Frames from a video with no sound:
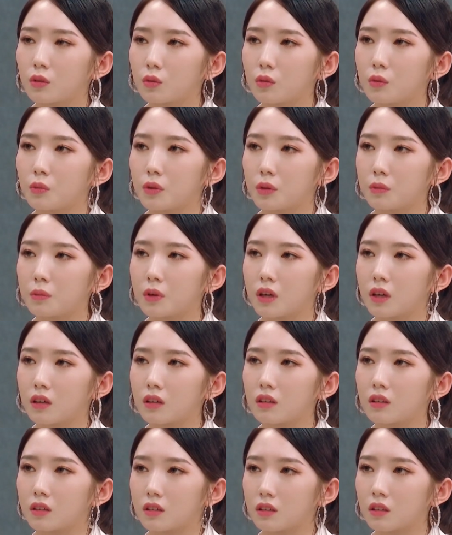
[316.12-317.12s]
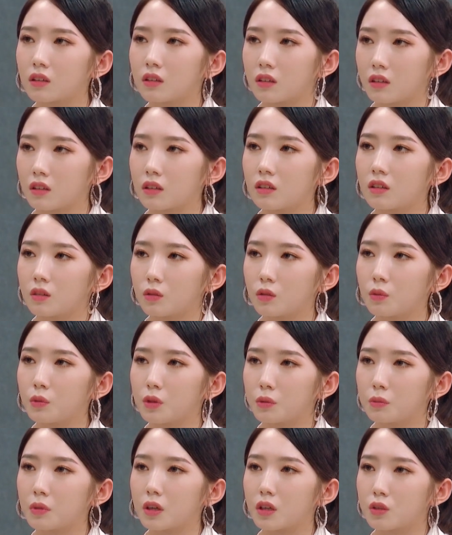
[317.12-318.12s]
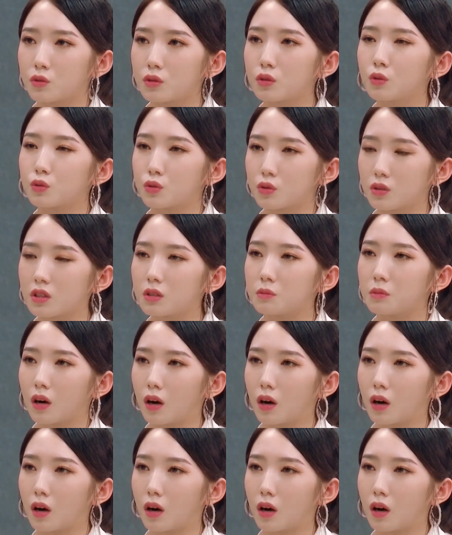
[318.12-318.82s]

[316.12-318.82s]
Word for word: 要从头来过。我明白，所以我觉得你们